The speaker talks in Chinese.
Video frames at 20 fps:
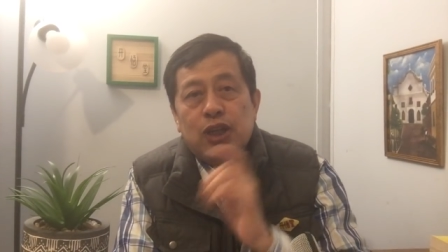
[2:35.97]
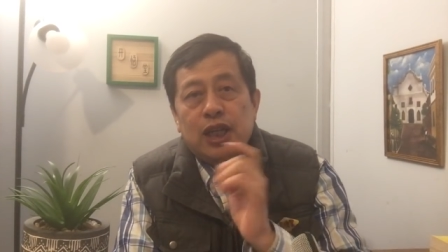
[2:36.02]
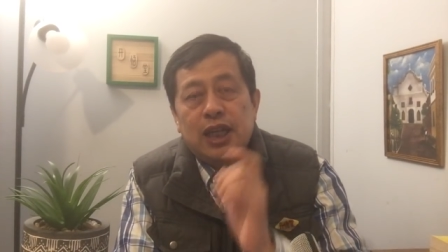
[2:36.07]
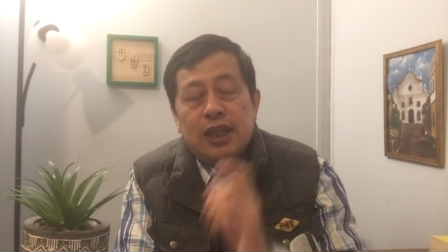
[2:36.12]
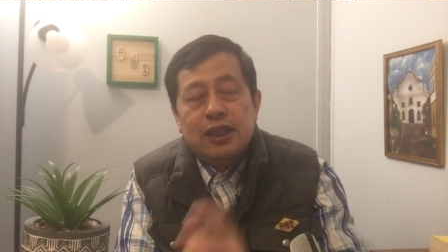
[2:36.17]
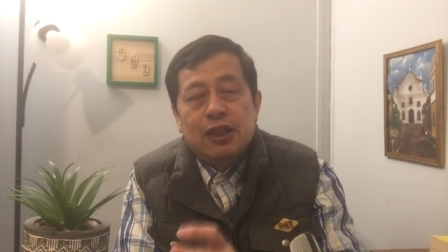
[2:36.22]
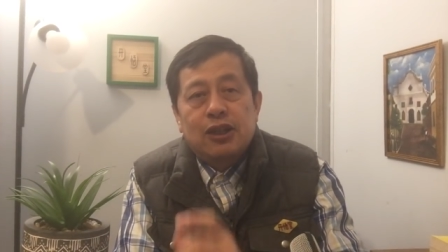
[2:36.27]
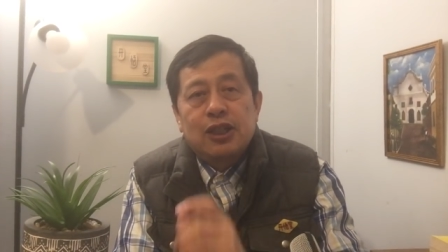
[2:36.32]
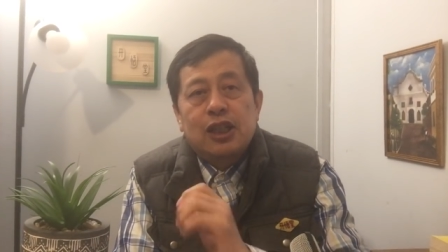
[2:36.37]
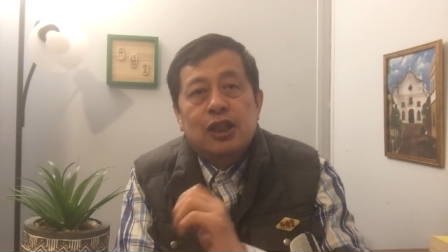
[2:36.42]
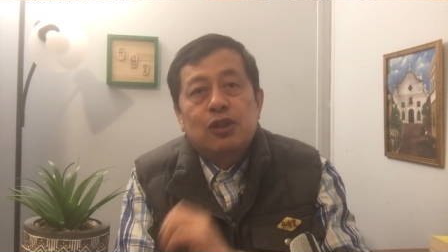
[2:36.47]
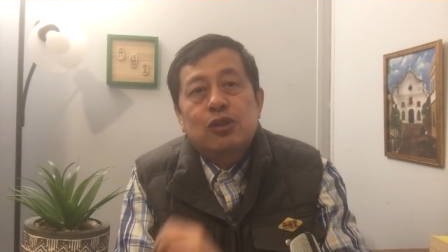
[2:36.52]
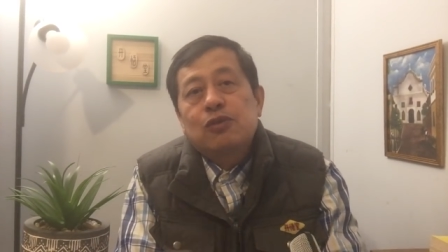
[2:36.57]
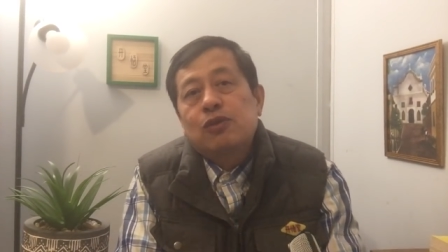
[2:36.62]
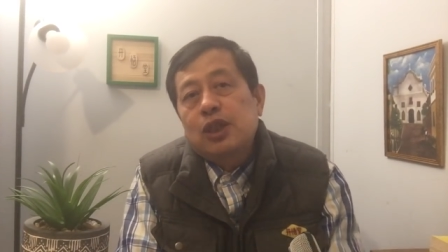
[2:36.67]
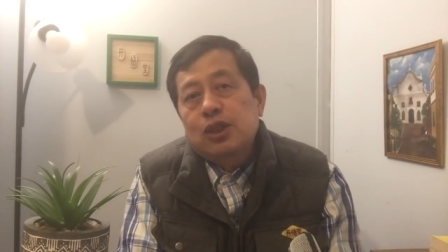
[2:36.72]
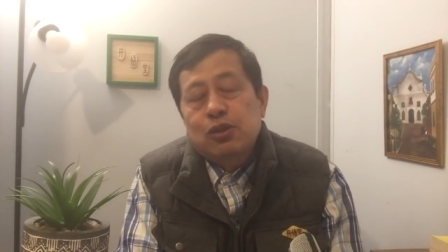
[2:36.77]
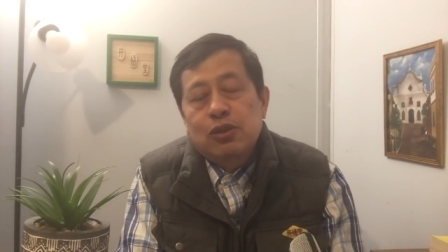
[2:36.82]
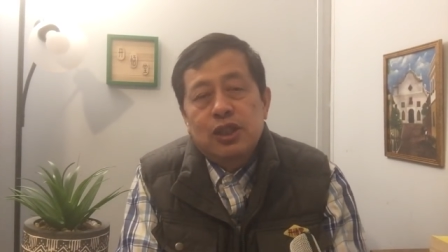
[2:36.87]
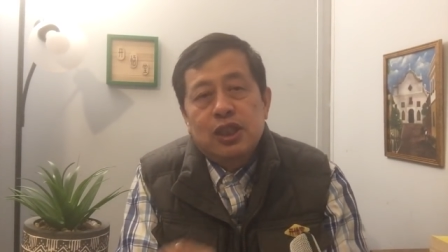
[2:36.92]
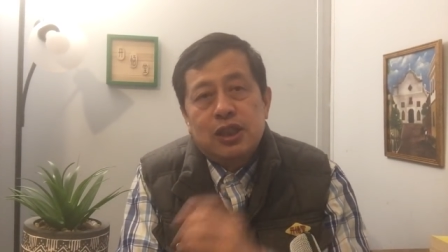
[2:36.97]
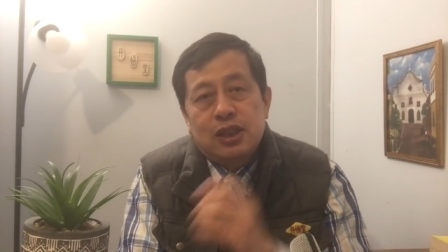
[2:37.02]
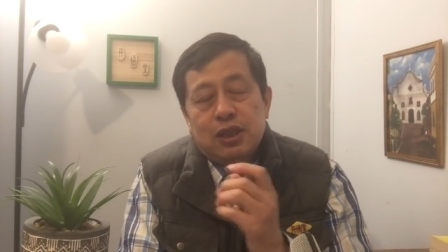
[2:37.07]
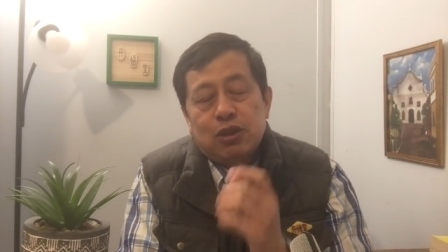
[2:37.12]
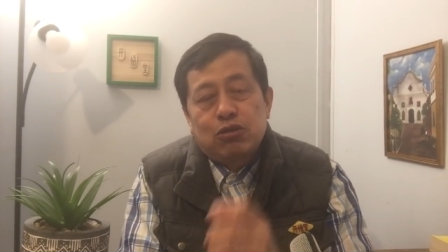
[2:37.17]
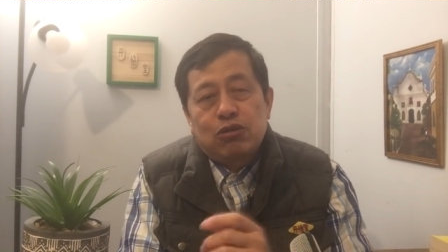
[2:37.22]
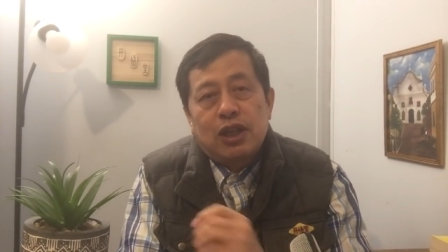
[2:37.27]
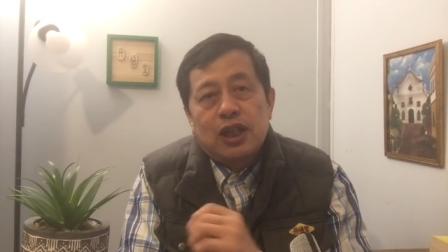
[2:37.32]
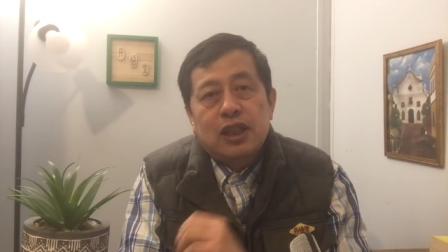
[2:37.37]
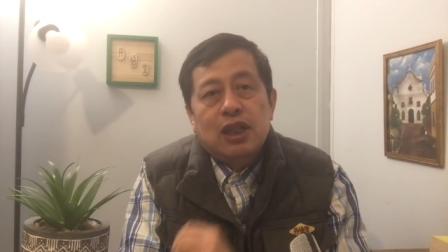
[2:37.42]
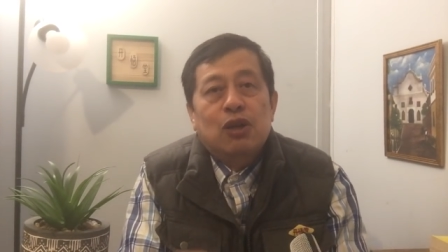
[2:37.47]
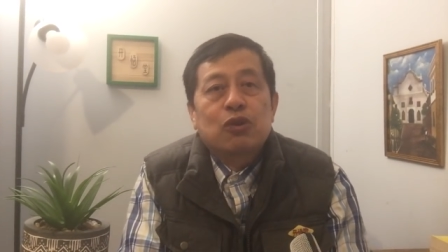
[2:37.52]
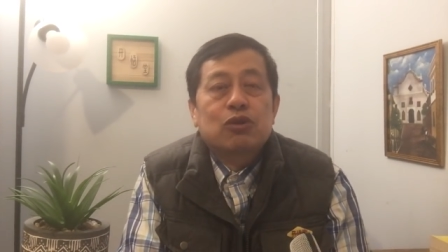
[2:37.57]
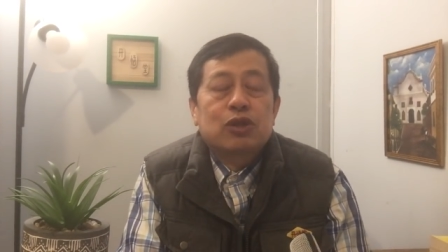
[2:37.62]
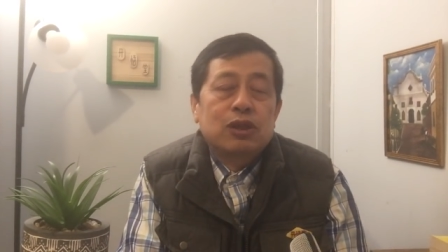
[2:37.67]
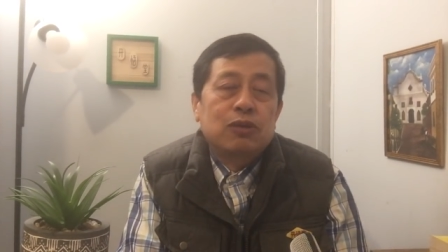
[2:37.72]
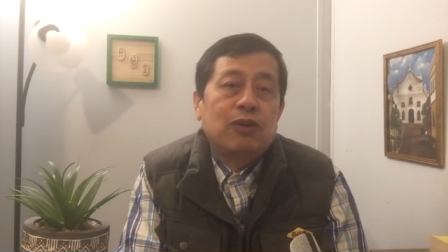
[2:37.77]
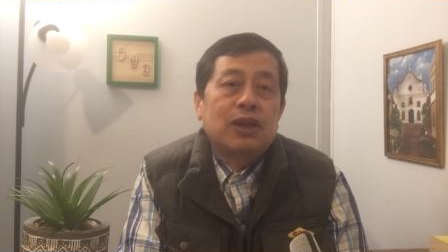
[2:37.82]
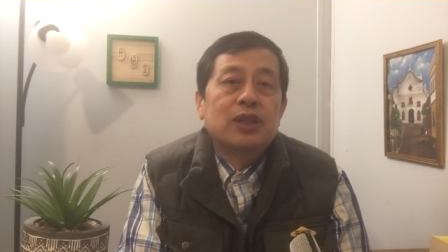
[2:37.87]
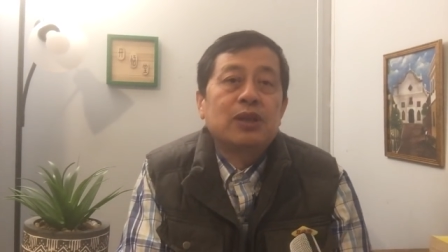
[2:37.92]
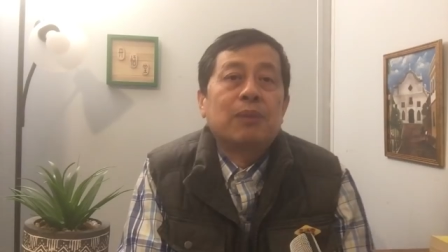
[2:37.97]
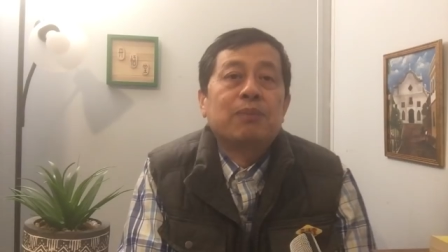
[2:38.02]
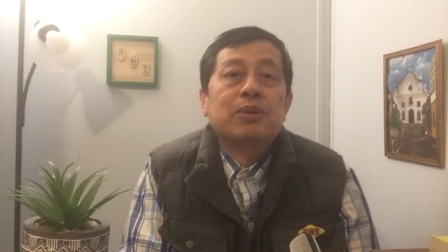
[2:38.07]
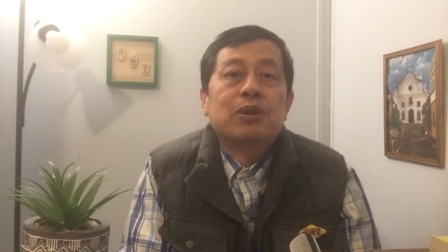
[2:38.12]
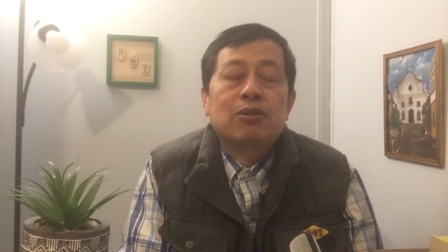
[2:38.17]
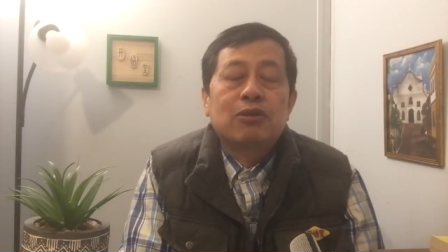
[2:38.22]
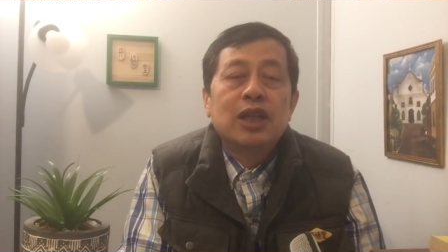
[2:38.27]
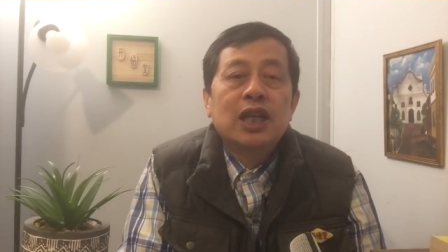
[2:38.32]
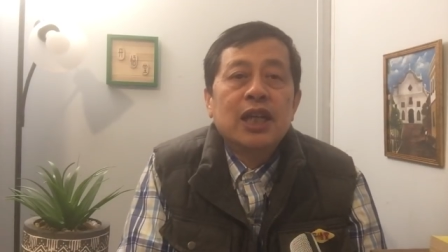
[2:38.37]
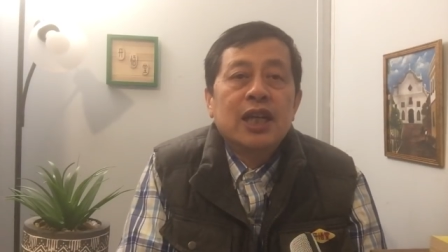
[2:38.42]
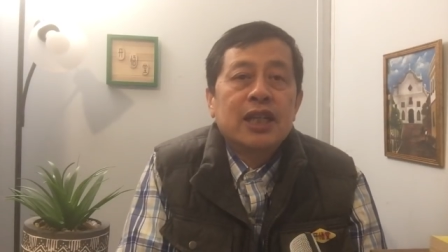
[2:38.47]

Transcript: 看到一个中央，所以指出来的道路是完全不同。